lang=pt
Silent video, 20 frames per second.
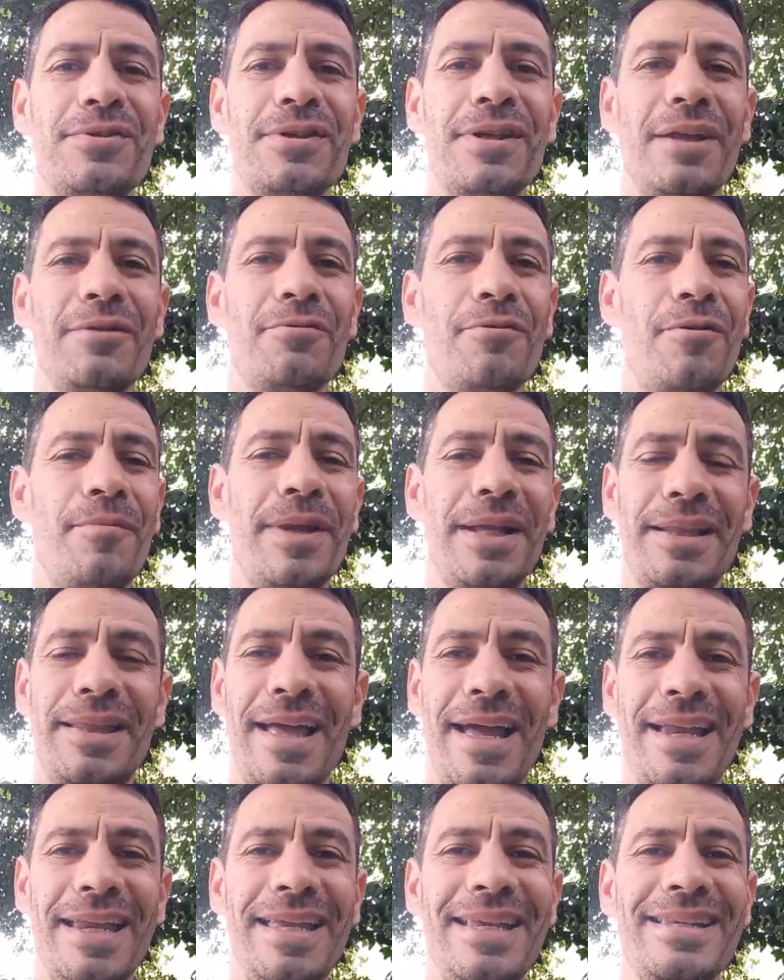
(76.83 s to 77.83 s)
de nenhum
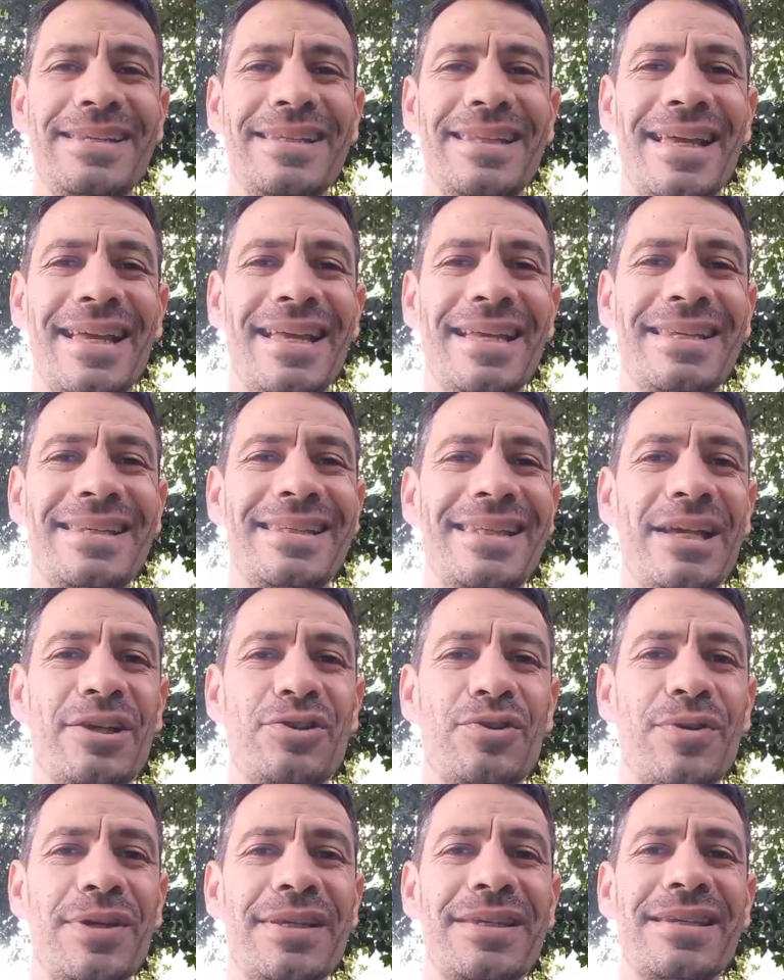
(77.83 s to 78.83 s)
comentarista,
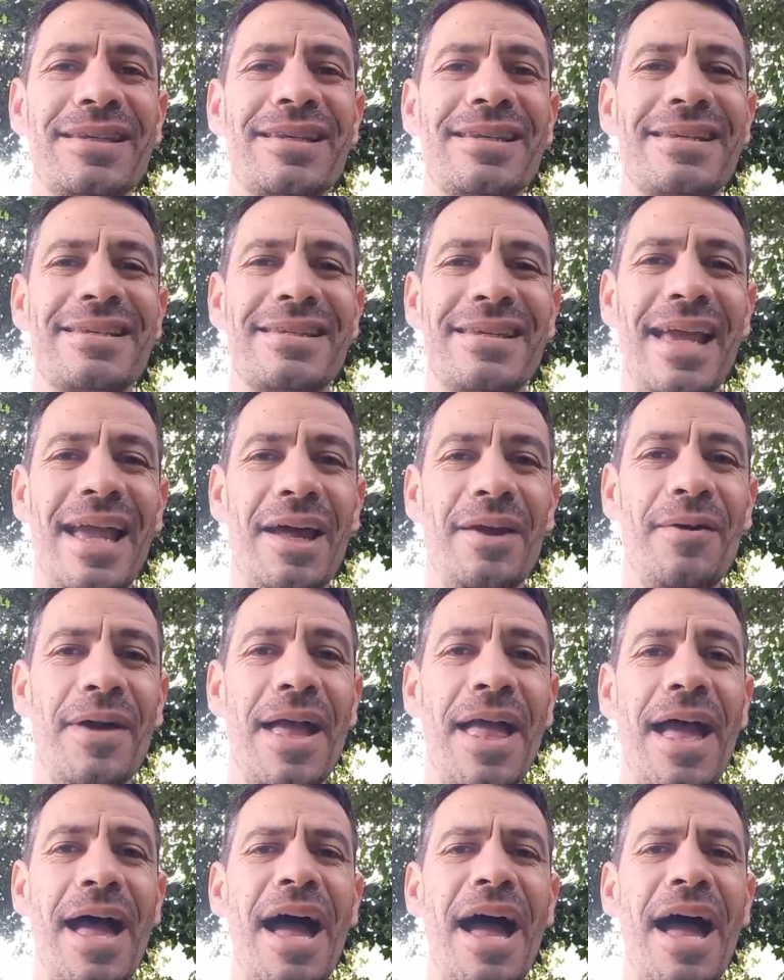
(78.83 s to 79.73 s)
citações zero